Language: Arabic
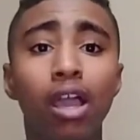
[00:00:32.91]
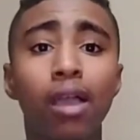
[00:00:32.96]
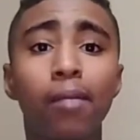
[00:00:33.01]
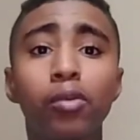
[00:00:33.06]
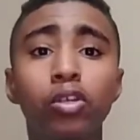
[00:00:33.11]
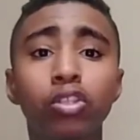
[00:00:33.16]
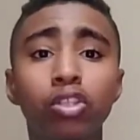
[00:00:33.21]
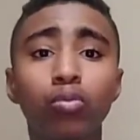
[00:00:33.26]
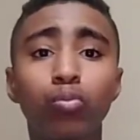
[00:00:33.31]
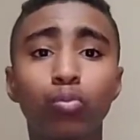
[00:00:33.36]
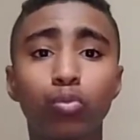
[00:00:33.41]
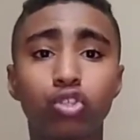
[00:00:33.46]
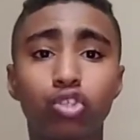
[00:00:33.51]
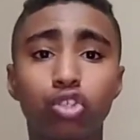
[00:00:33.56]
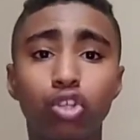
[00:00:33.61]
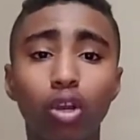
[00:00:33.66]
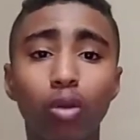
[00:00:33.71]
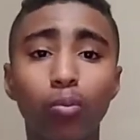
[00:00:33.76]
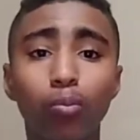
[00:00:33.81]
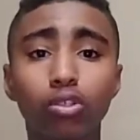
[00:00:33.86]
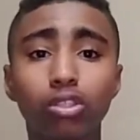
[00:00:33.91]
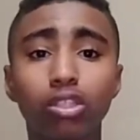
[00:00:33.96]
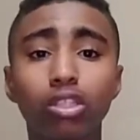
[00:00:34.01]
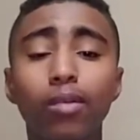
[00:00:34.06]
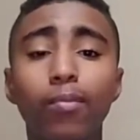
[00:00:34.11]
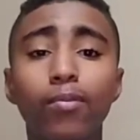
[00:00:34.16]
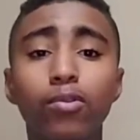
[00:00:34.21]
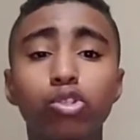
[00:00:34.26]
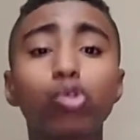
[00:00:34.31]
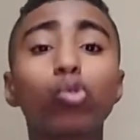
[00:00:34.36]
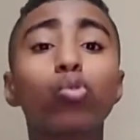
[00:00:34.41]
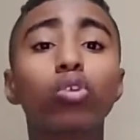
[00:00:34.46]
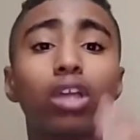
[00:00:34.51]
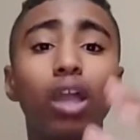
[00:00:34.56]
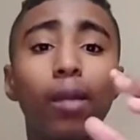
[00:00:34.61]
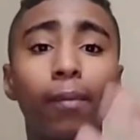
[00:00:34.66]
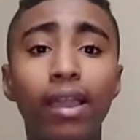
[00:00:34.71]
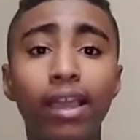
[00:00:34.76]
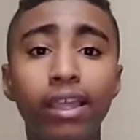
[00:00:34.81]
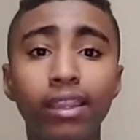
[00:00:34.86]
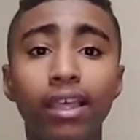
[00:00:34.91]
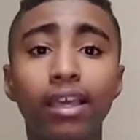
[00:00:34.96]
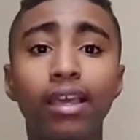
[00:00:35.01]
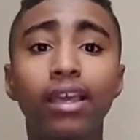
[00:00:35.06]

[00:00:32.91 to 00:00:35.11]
من المستشار مرتضى منصور وكمان